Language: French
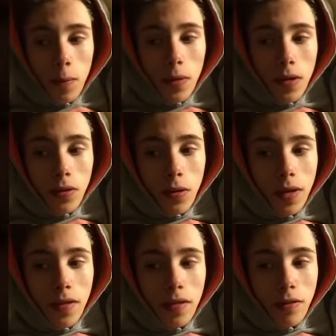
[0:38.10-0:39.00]
Mais
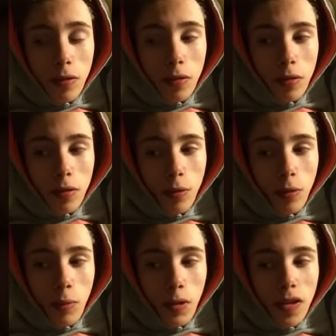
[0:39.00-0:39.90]
cela dit, faut,
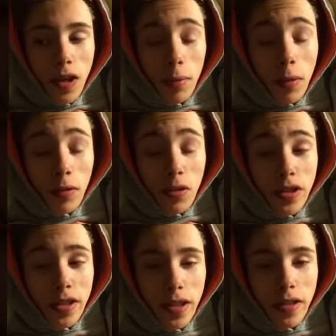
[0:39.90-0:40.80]
faut vraiment qu'il arrête parce que
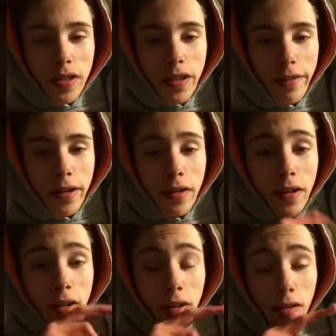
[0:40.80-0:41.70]
j'ai une critique à faire,
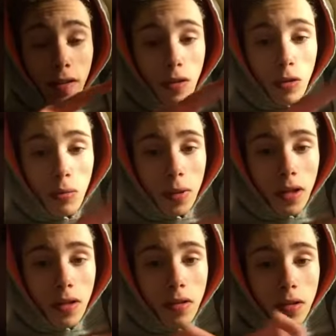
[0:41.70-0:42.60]
c'est que ce
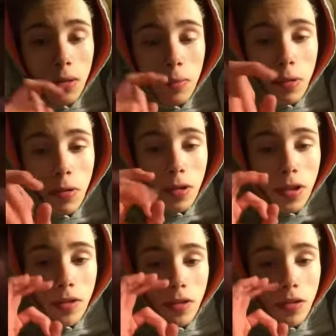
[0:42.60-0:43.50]
mec-là, il prend
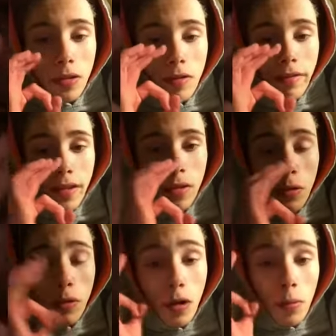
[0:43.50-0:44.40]
les gens en
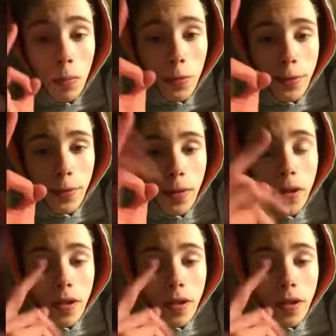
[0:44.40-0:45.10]
vidéo en mangeant.